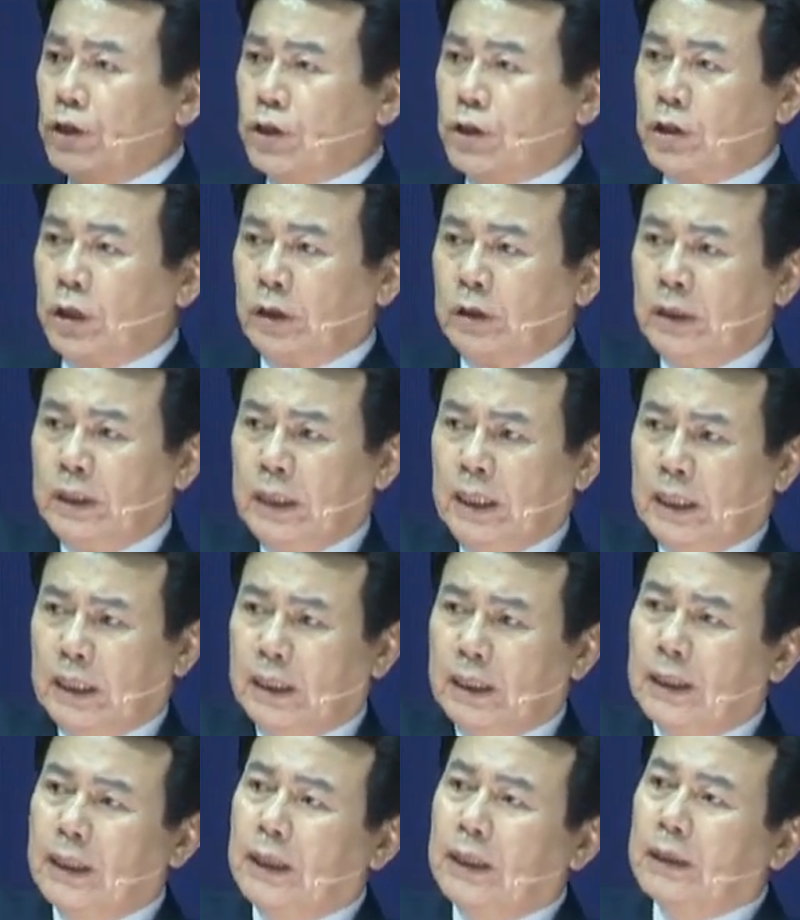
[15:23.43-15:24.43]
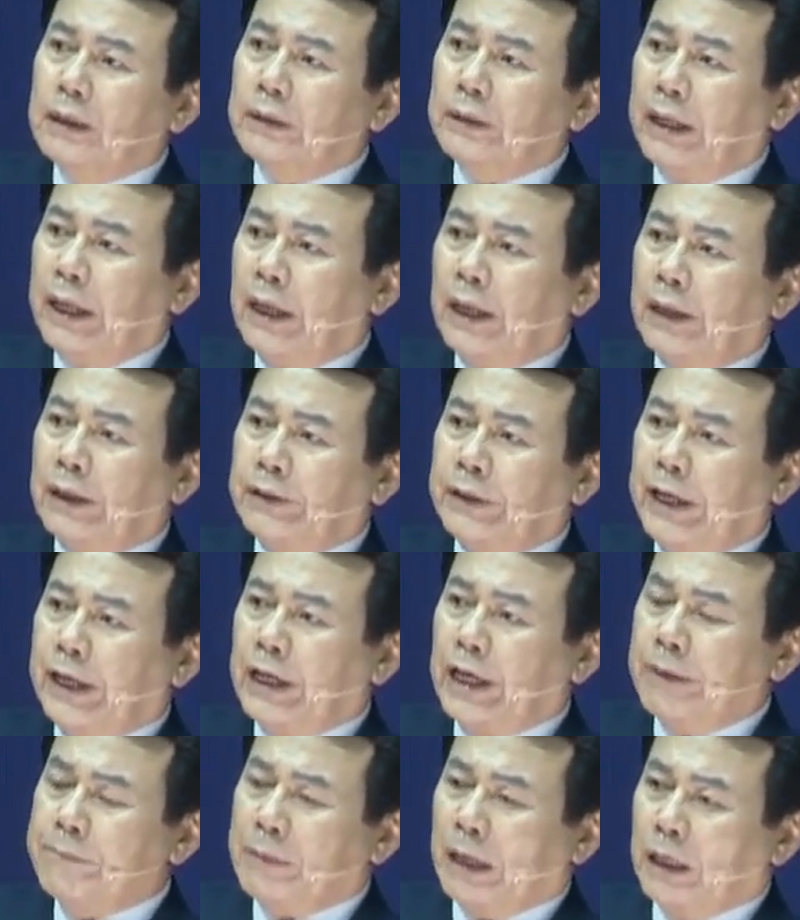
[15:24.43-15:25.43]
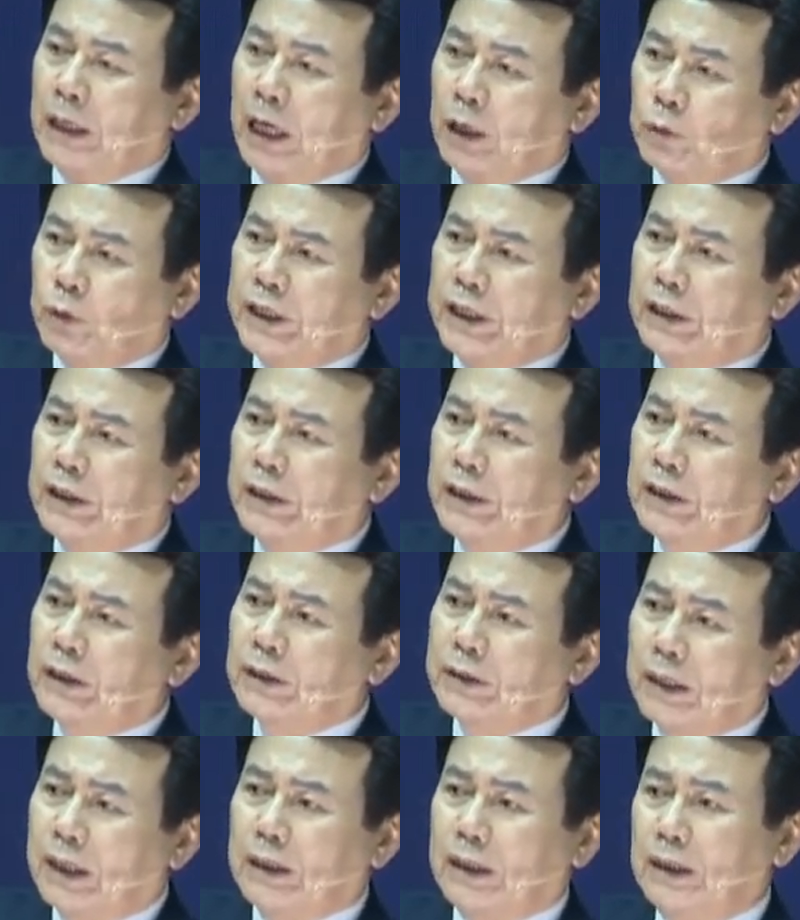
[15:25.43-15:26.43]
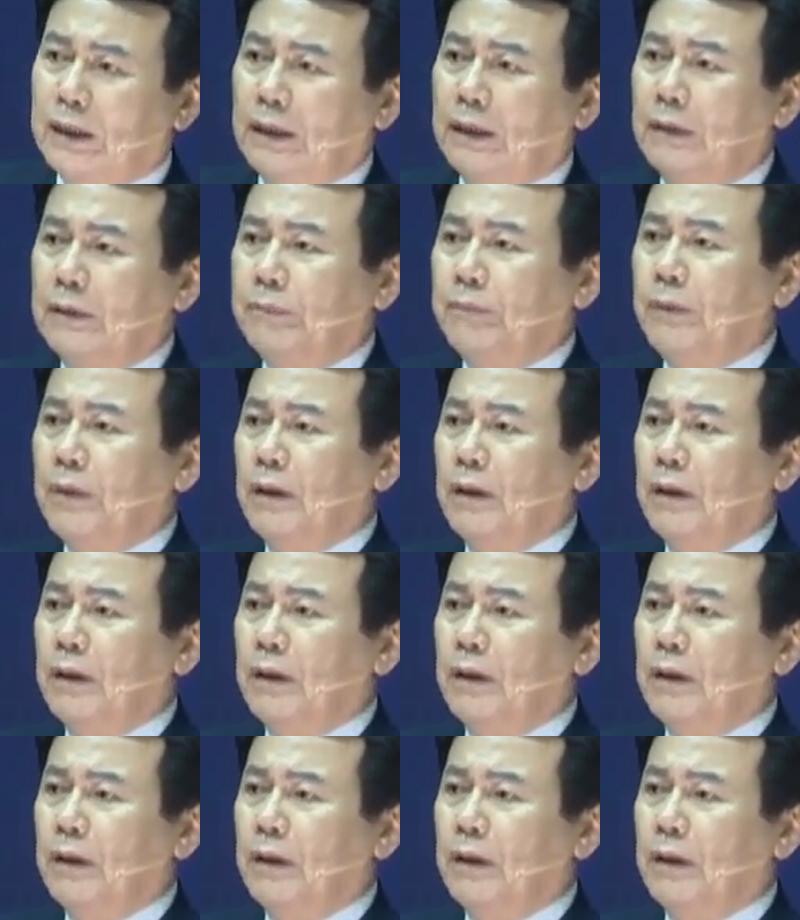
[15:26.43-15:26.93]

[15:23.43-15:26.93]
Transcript: 청년아 내가 내게 말하노니 일어나라